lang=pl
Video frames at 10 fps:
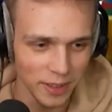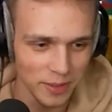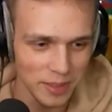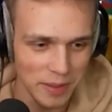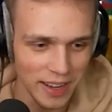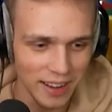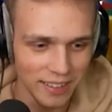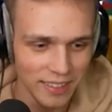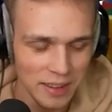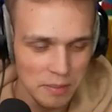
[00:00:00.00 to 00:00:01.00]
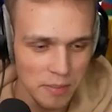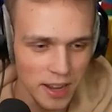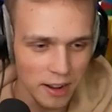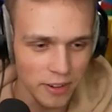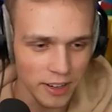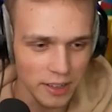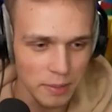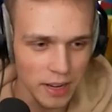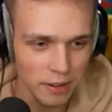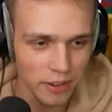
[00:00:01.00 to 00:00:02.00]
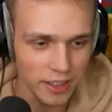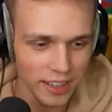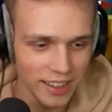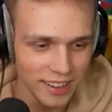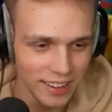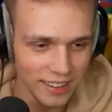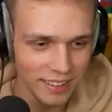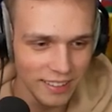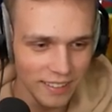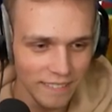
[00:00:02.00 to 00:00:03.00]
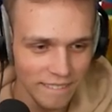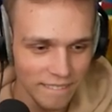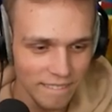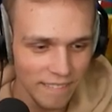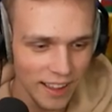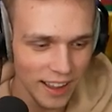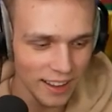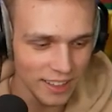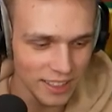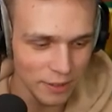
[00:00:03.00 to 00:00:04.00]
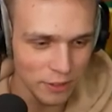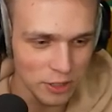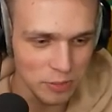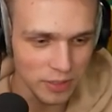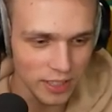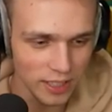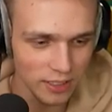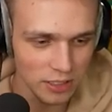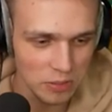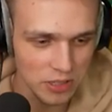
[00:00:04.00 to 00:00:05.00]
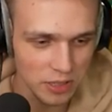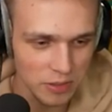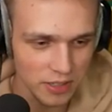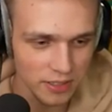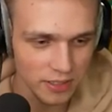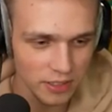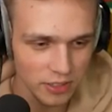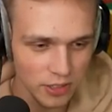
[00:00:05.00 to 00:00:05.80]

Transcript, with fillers: to, to, mega, mega fajnie, mega nie fajnie. trafiłeś po prostu. Mega fajna ręka. A, nie no trafiliśmy, tak? No dobrze, dobrze. To